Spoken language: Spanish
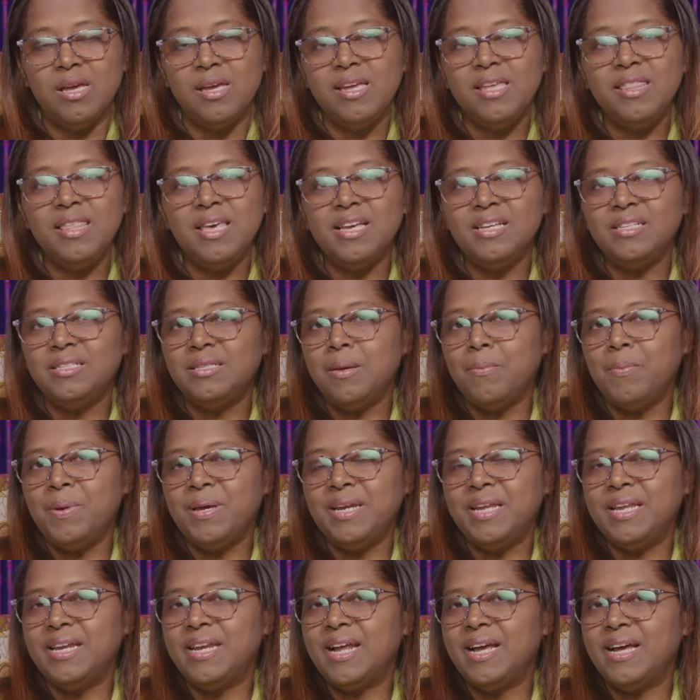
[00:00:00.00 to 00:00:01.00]
Y de esa
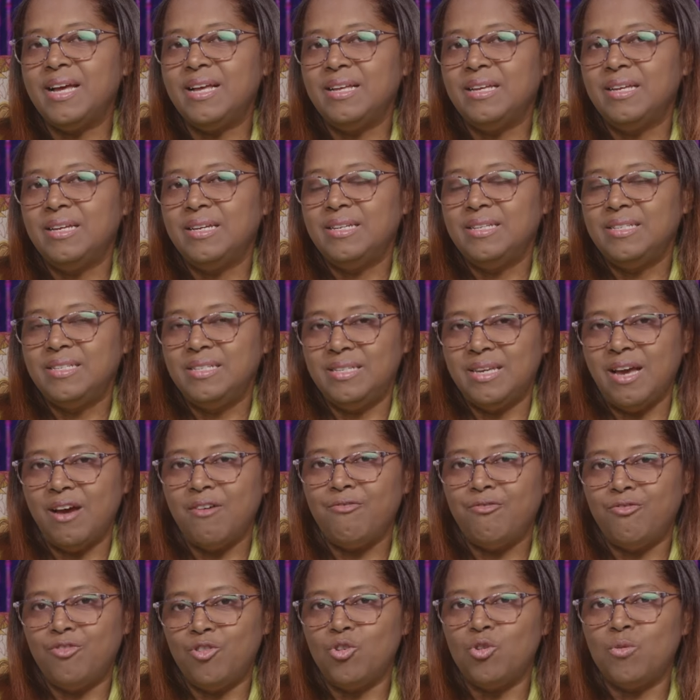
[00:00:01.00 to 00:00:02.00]
manera ya
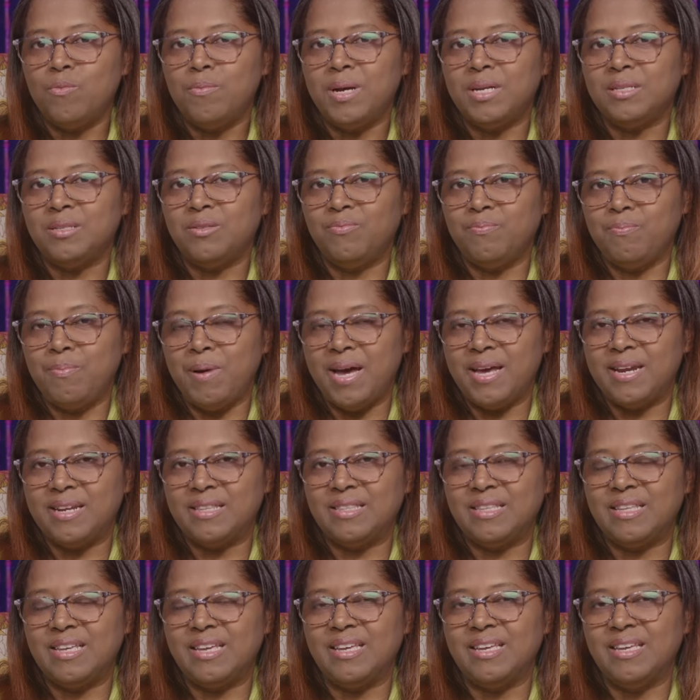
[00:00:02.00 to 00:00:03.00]
formas
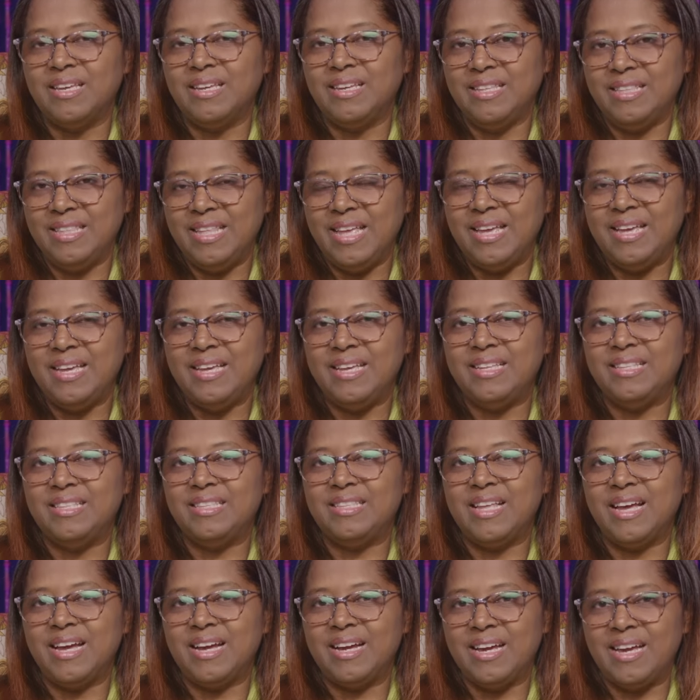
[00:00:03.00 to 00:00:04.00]
parte de
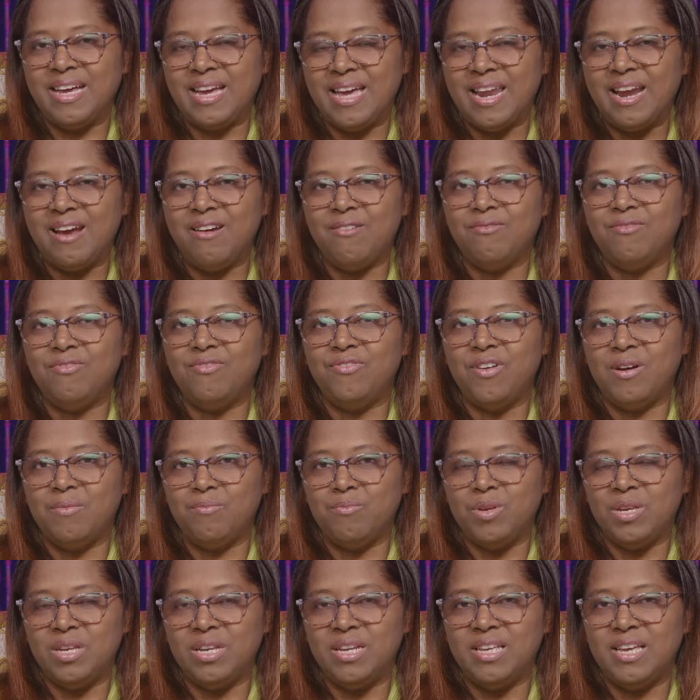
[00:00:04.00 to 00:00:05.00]
esta gran
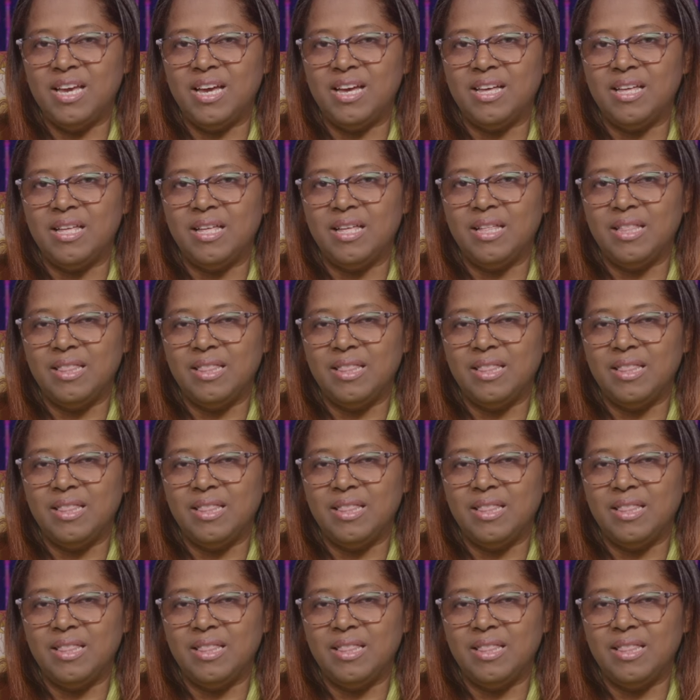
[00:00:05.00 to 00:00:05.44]
familia